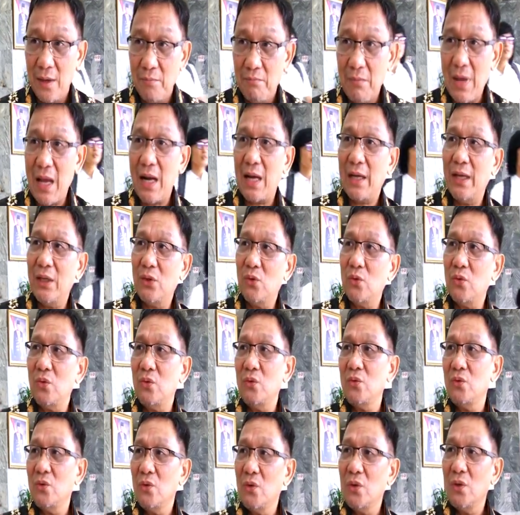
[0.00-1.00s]
barang itu
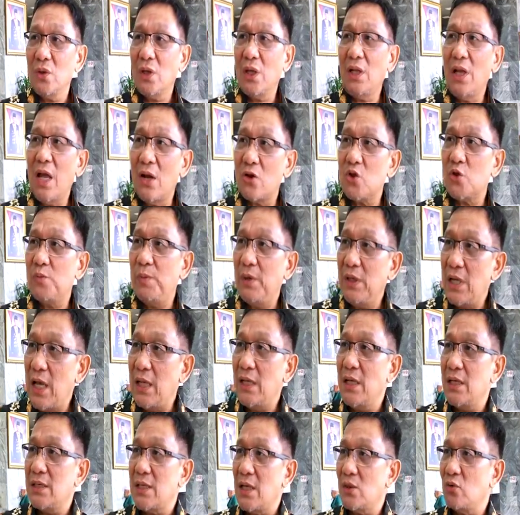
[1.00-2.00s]
kan harus
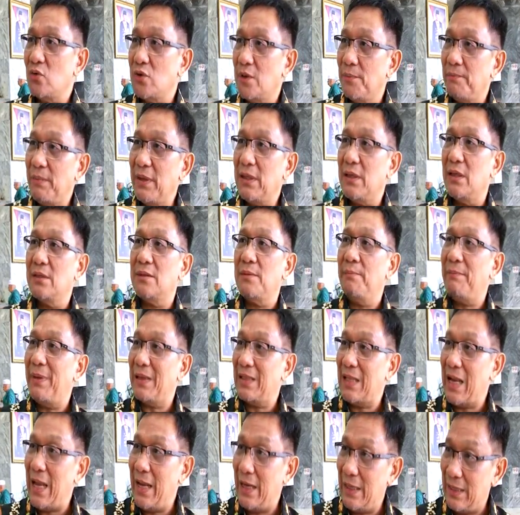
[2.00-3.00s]
pindah dari satu tempat ke
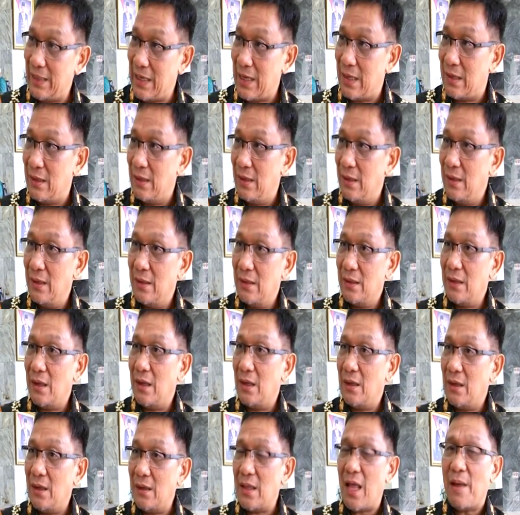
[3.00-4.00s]
tempat lainnya.
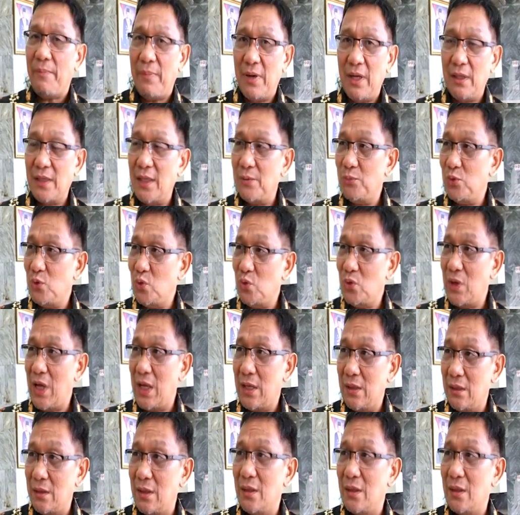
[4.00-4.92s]
Nah, apa yang kita butuhkan?